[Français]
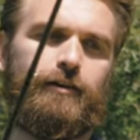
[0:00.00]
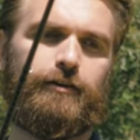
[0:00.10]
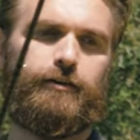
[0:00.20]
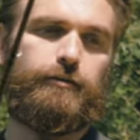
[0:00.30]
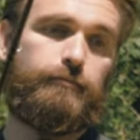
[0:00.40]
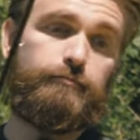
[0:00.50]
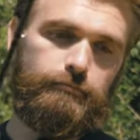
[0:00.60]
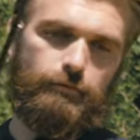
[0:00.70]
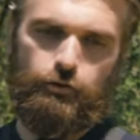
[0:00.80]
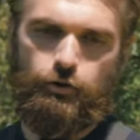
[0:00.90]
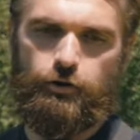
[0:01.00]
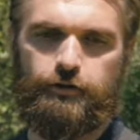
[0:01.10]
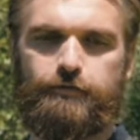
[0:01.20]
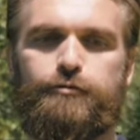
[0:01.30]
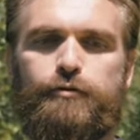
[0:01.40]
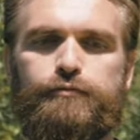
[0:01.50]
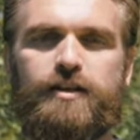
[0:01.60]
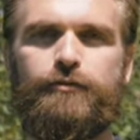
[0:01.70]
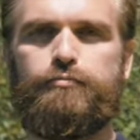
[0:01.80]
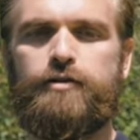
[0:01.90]
euh, le leurre que vous
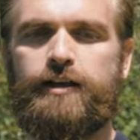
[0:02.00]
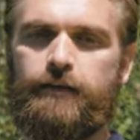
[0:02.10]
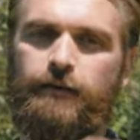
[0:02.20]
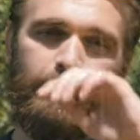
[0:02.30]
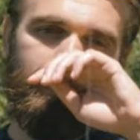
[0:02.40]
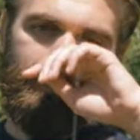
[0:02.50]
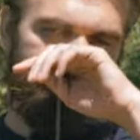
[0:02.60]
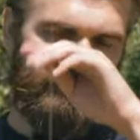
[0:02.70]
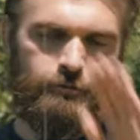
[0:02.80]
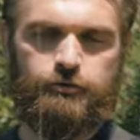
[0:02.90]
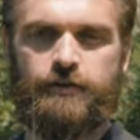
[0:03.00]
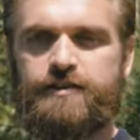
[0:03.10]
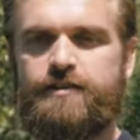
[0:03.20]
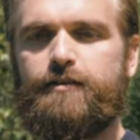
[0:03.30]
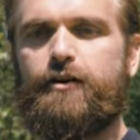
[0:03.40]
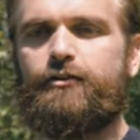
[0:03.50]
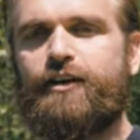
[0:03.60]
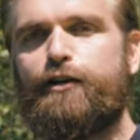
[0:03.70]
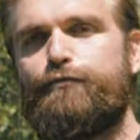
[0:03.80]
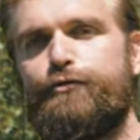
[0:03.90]
avez au bout de la canne. Comme je vous l'ai dit,
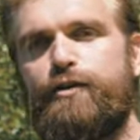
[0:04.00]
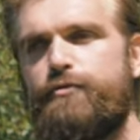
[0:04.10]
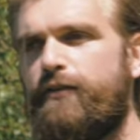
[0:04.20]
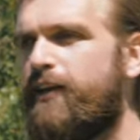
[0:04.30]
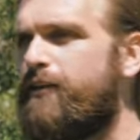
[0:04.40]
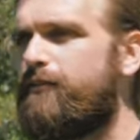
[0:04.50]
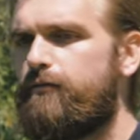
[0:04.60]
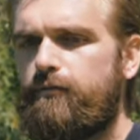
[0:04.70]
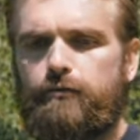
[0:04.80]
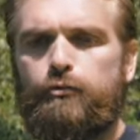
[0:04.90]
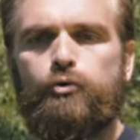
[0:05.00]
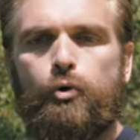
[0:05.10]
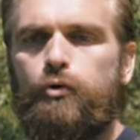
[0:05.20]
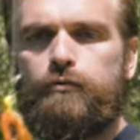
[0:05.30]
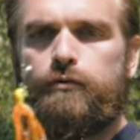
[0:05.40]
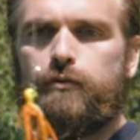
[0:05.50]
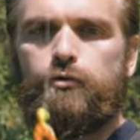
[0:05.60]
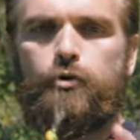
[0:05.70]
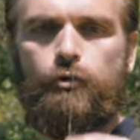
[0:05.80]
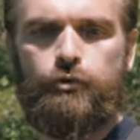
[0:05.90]
entraînez-vous au début avec une croix,
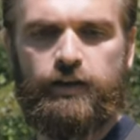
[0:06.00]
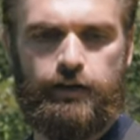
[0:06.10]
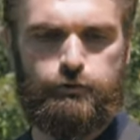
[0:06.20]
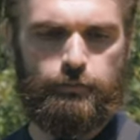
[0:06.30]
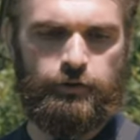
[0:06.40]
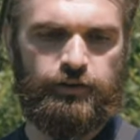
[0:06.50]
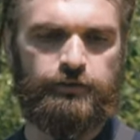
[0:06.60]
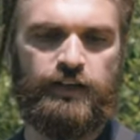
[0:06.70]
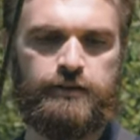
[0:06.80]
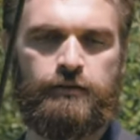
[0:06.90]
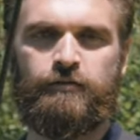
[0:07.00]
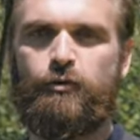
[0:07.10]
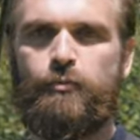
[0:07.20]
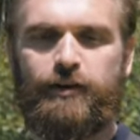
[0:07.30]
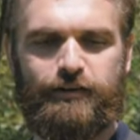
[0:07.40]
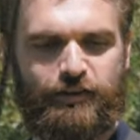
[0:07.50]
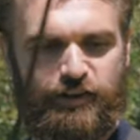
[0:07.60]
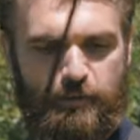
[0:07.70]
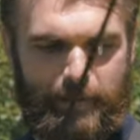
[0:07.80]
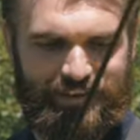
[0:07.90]
une croix ou une créature montée en texan. Au moins,
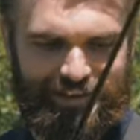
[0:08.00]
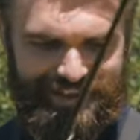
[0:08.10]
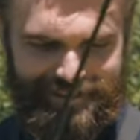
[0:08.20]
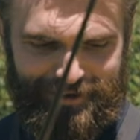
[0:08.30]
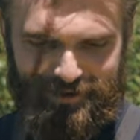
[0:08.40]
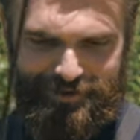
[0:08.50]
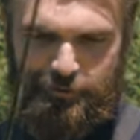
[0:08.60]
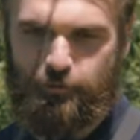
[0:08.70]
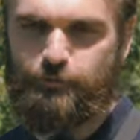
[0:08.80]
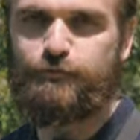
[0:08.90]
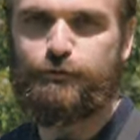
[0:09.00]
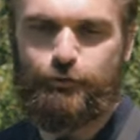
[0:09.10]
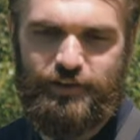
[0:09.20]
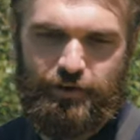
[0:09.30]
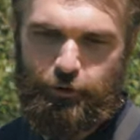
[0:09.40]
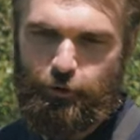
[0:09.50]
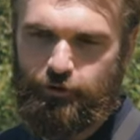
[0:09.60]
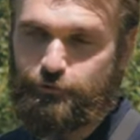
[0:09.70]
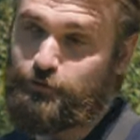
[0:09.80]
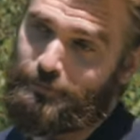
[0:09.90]
pas de risque que vous teniez votre
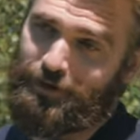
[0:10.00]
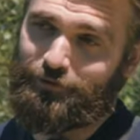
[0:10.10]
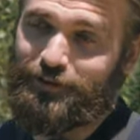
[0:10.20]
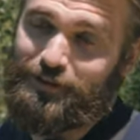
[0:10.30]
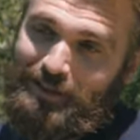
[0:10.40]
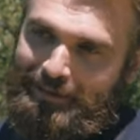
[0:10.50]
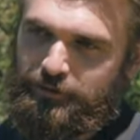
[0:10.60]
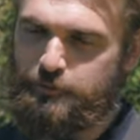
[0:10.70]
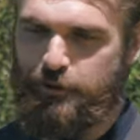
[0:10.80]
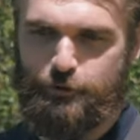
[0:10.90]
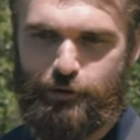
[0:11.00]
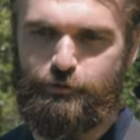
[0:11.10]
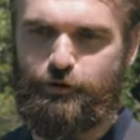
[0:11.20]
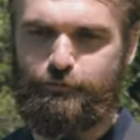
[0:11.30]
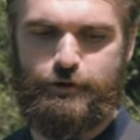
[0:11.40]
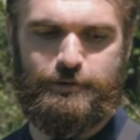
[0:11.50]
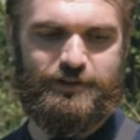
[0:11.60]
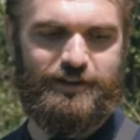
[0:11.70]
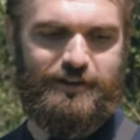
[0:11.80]
leurre, parce que c'est pas arrivé, je pense au début quand vous commencez,